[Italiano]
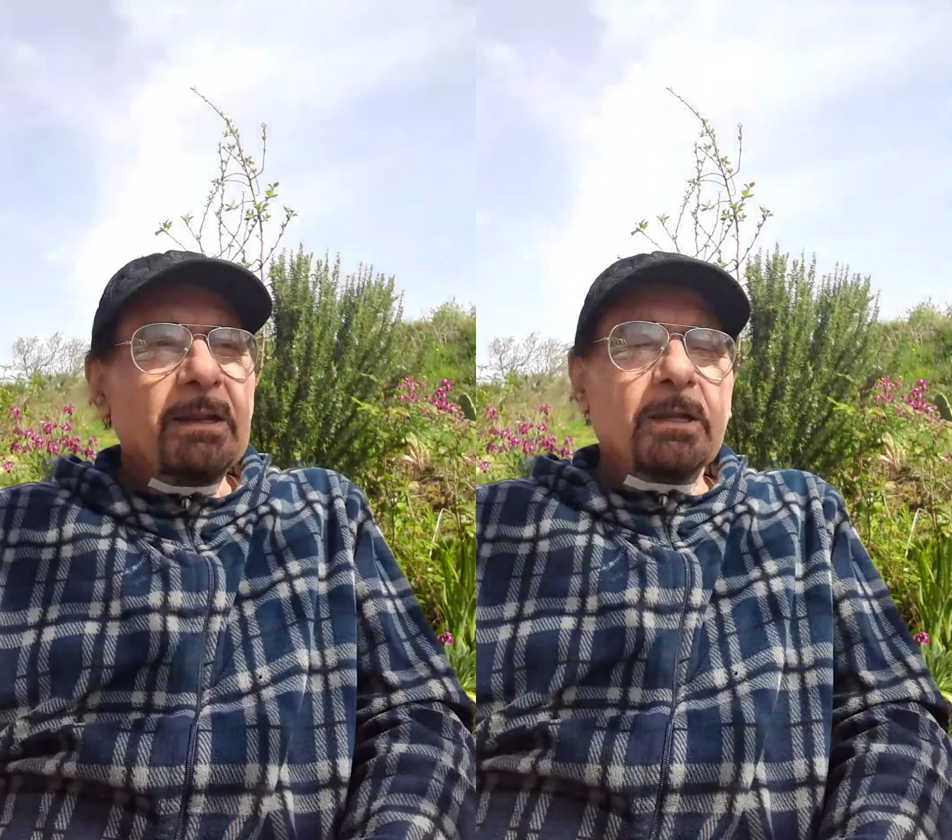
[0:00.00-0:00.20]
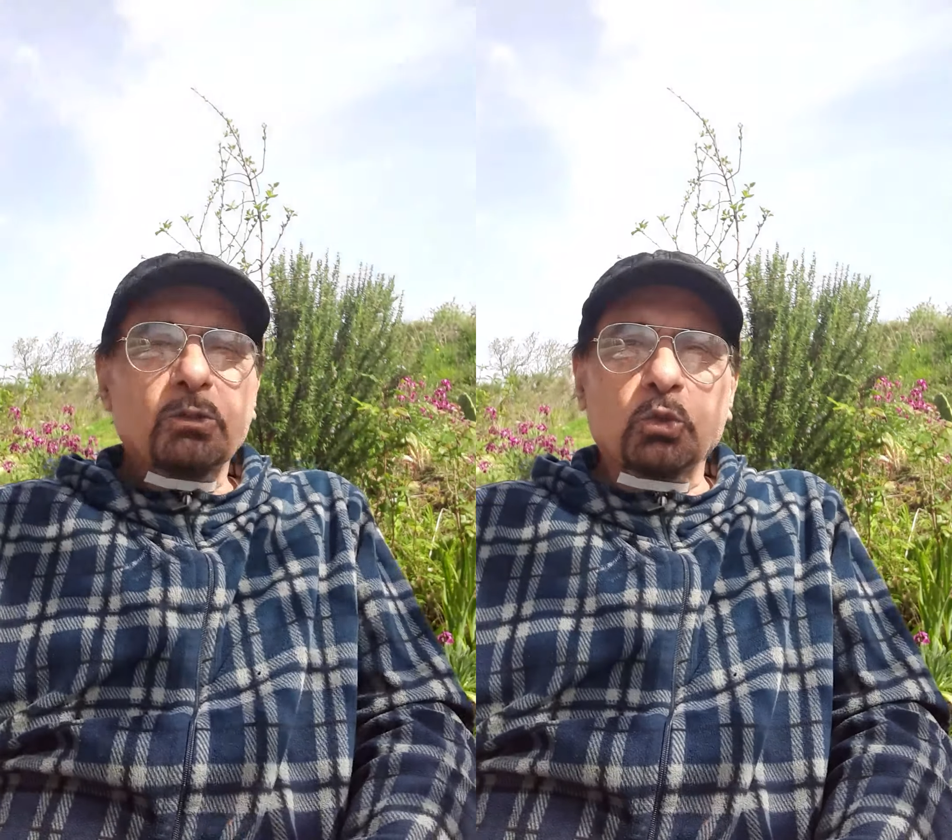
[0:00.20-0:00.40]

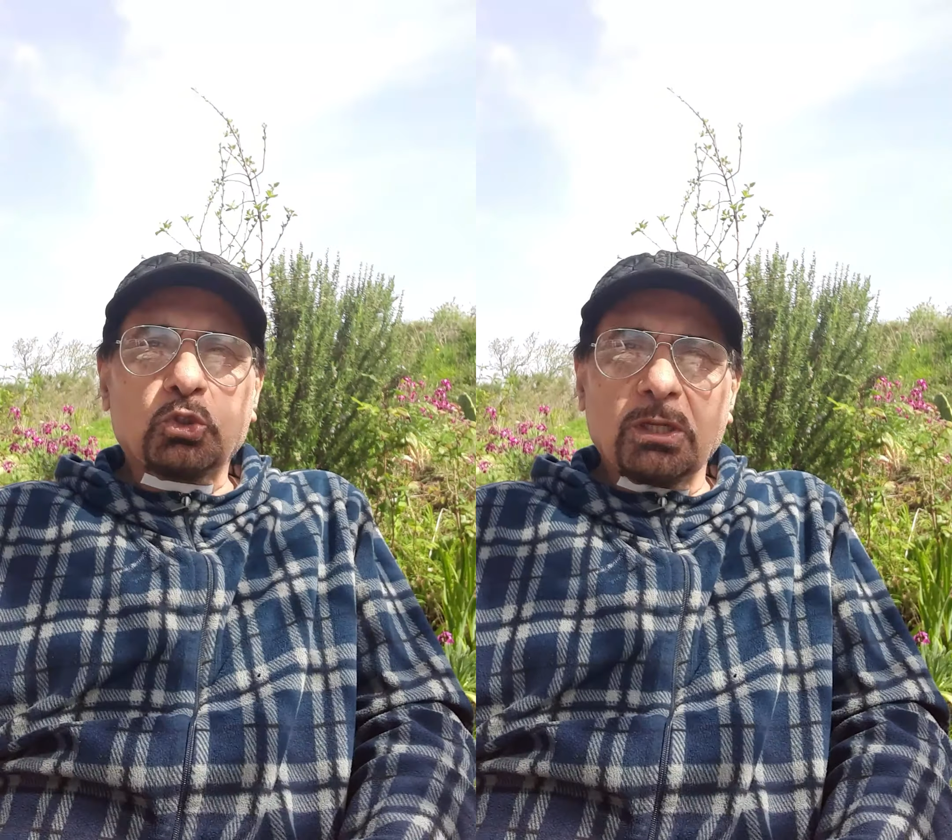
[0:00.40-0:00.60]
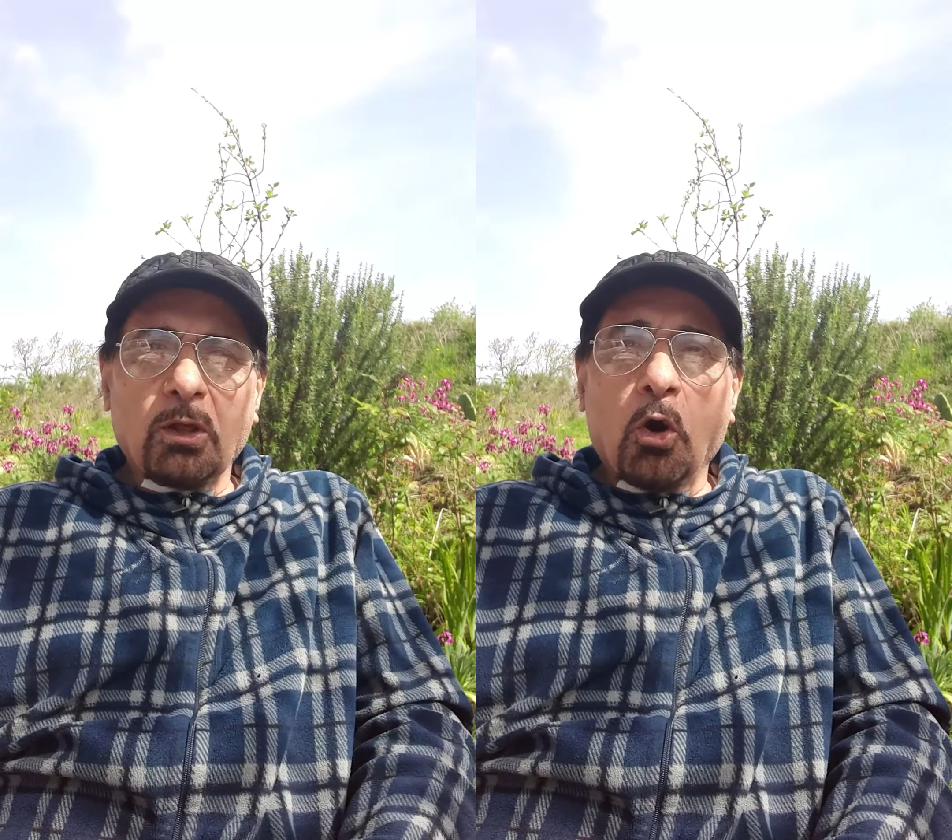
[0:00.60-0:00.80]

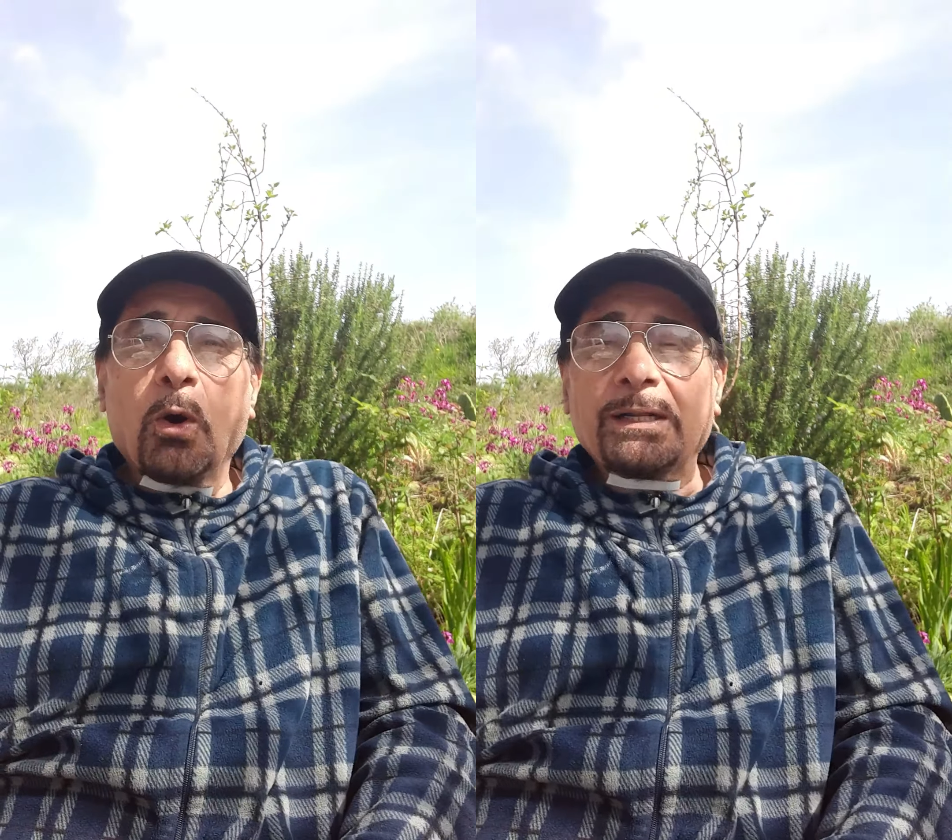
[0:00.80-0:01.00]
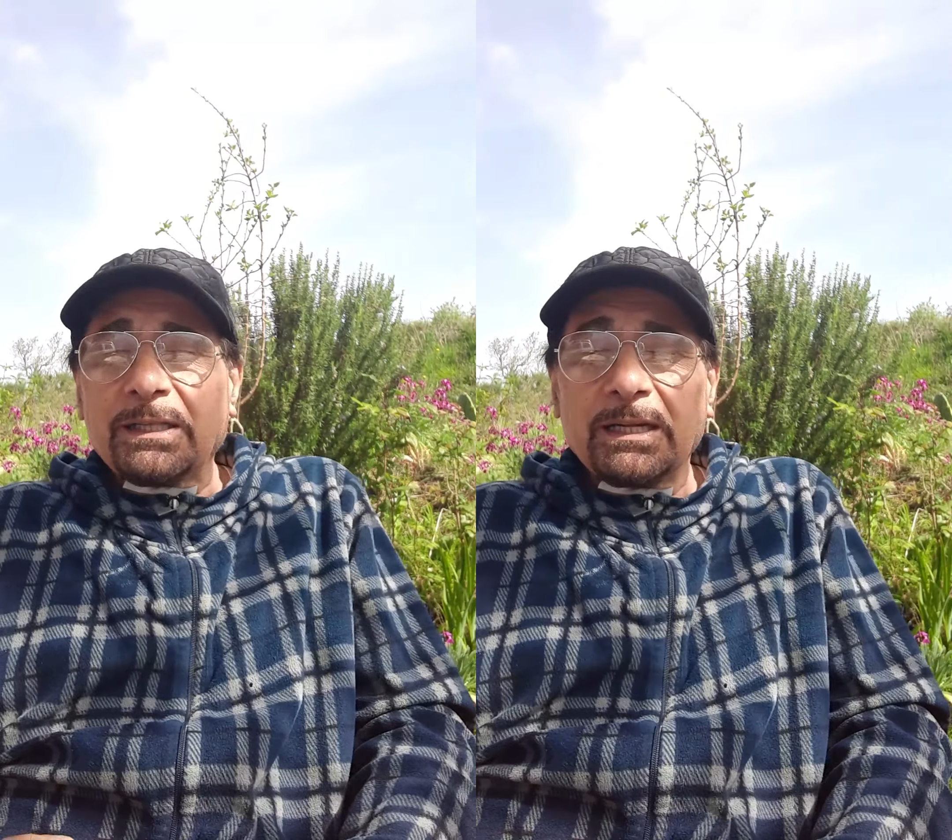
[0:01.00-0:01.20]
succede, o
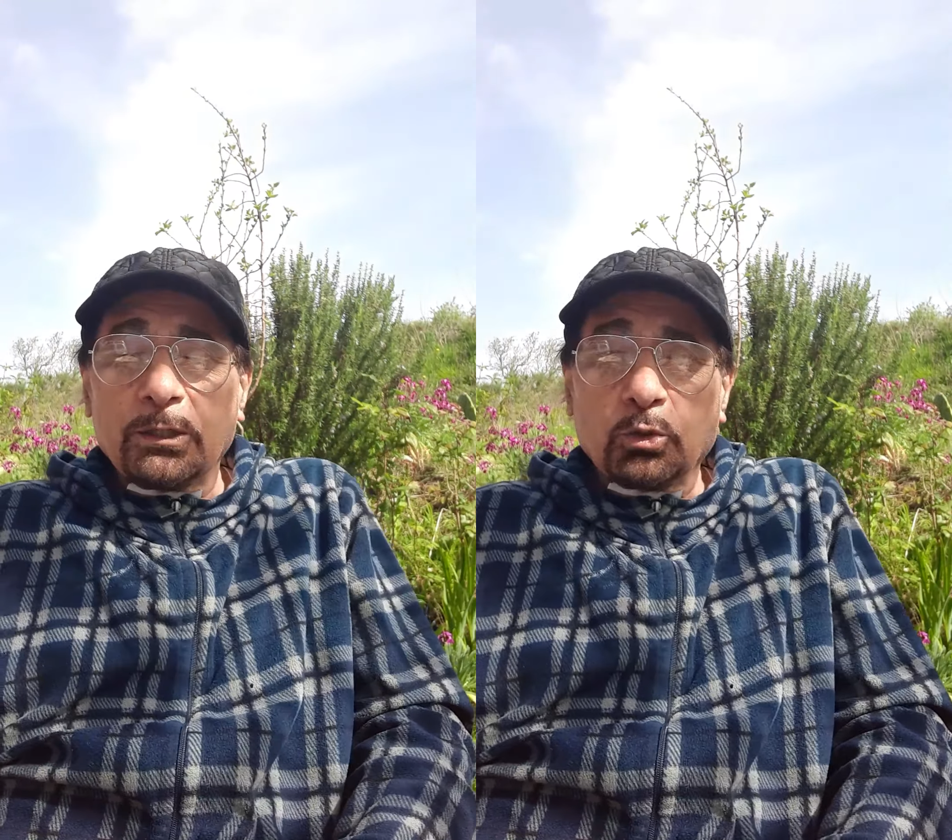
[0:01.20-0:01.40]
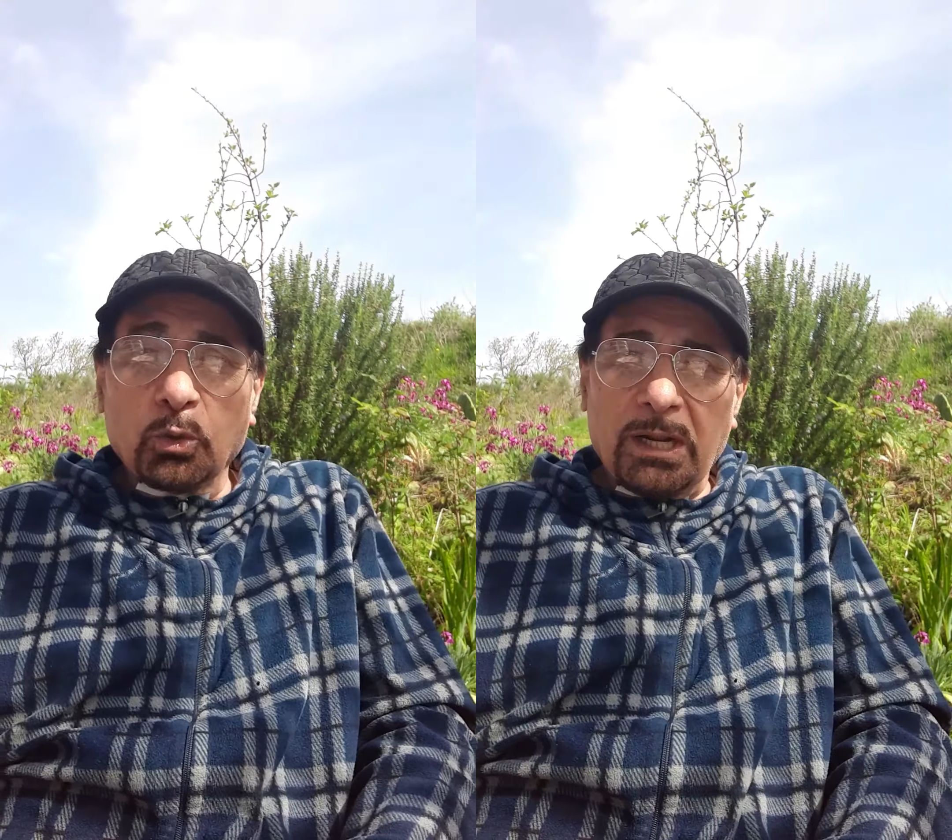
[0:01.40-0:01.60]

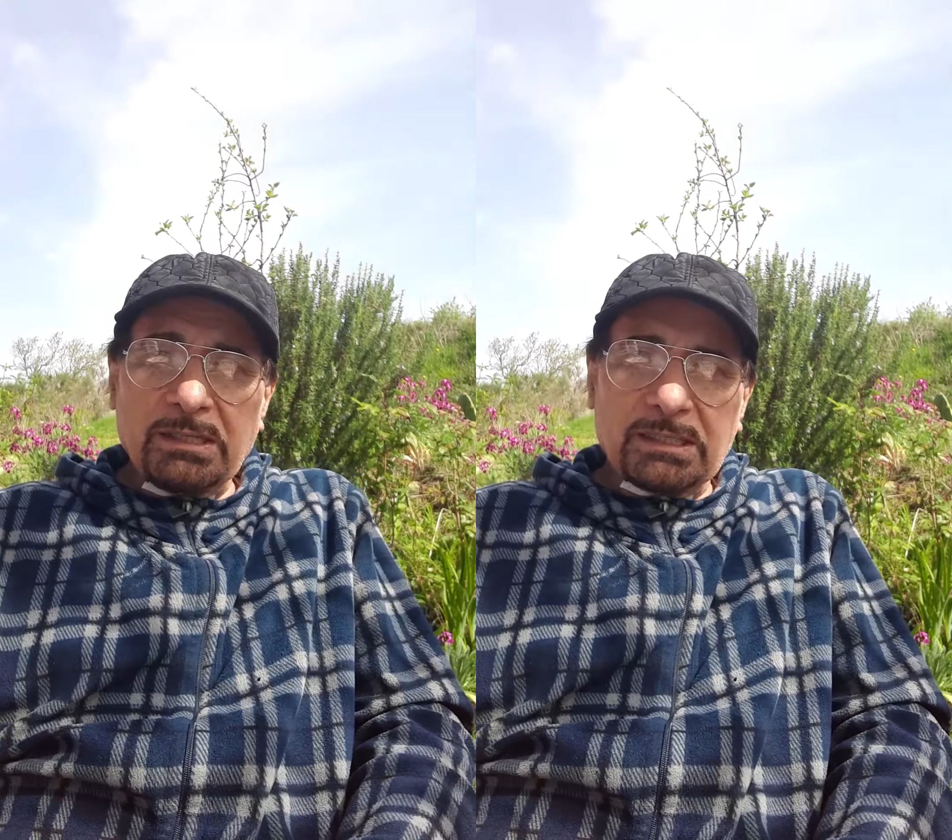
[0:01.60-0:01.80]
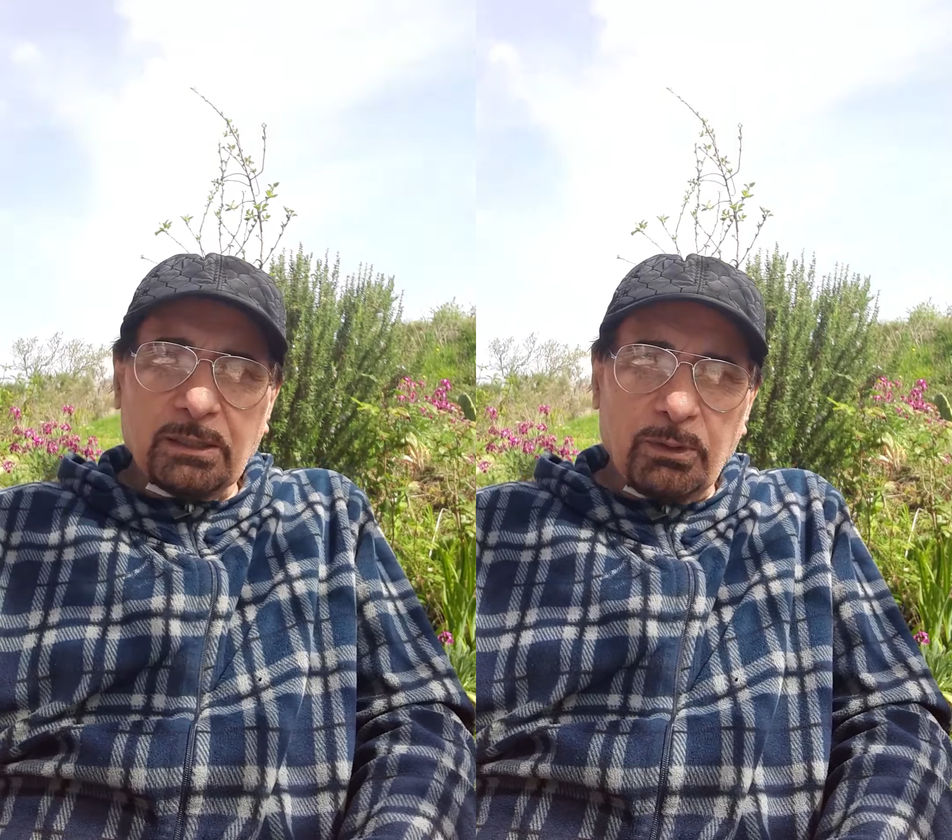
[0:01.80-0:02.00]
addirittura
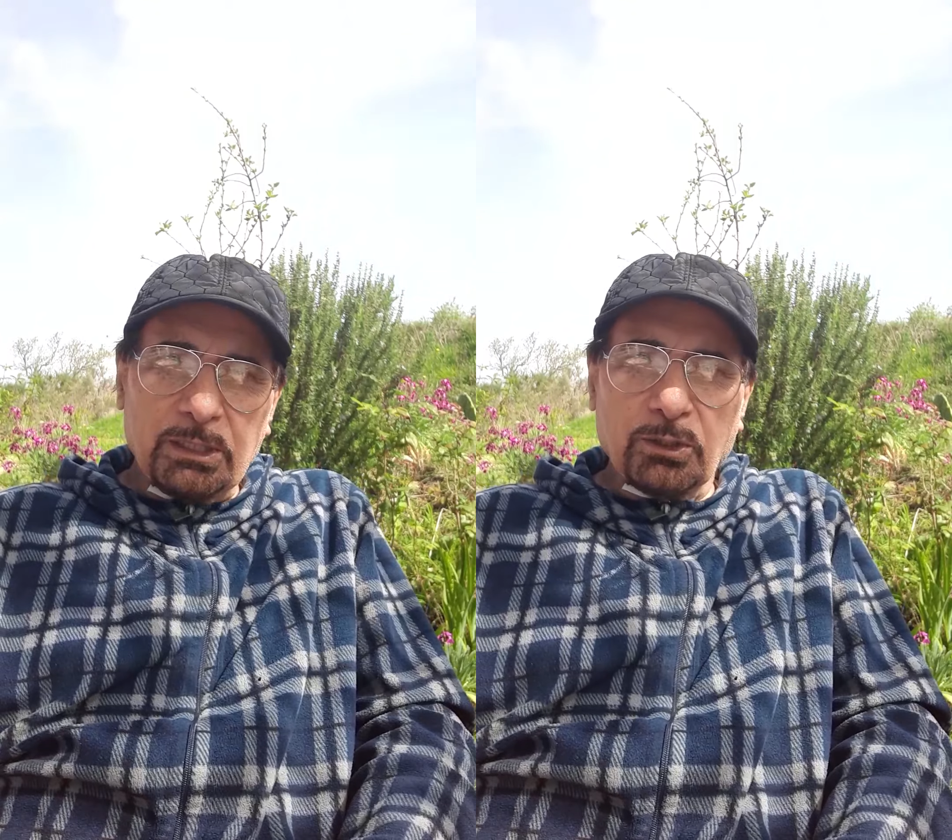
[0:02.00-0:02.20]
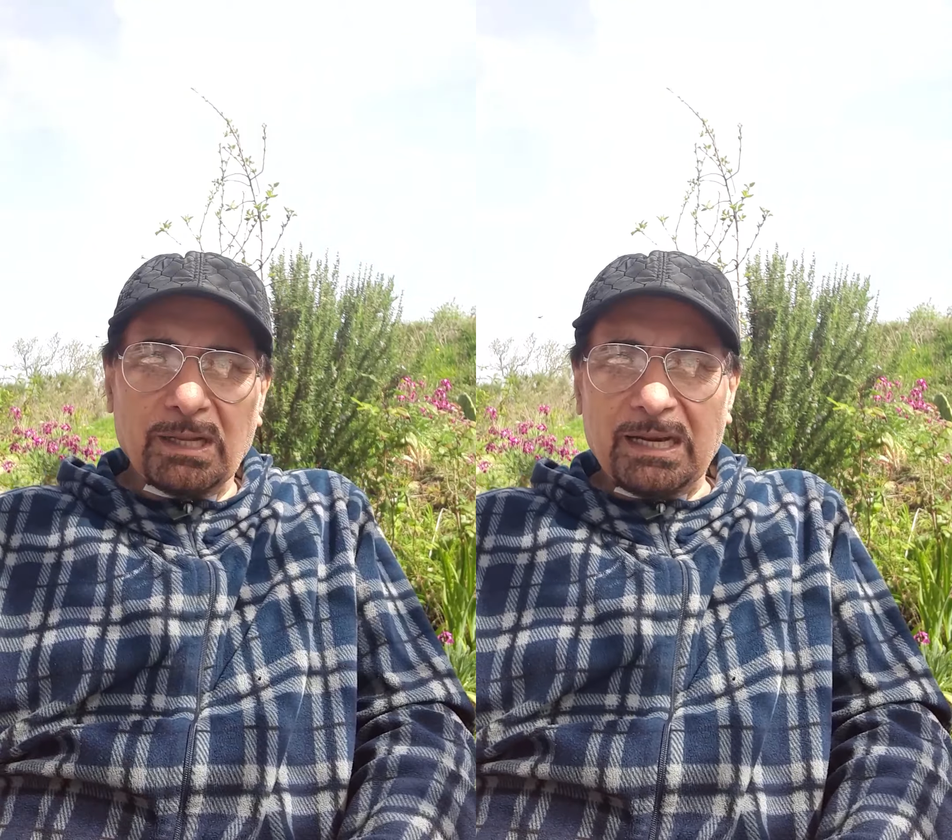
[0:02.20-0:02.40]

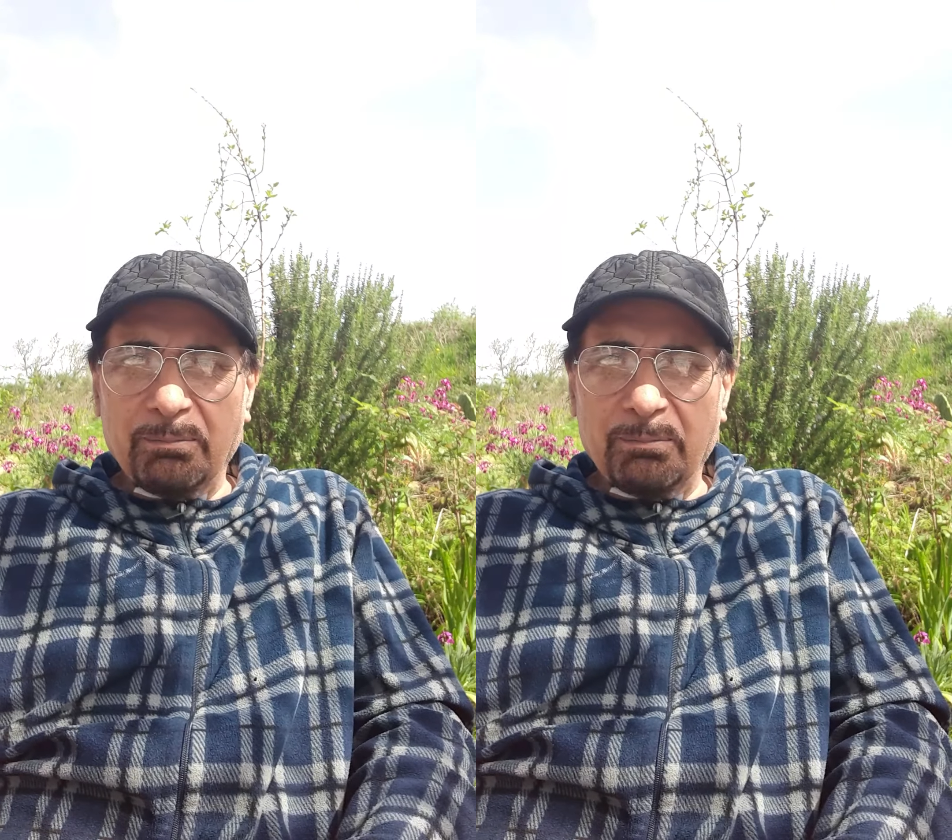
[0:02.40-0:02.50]
inseguito dalla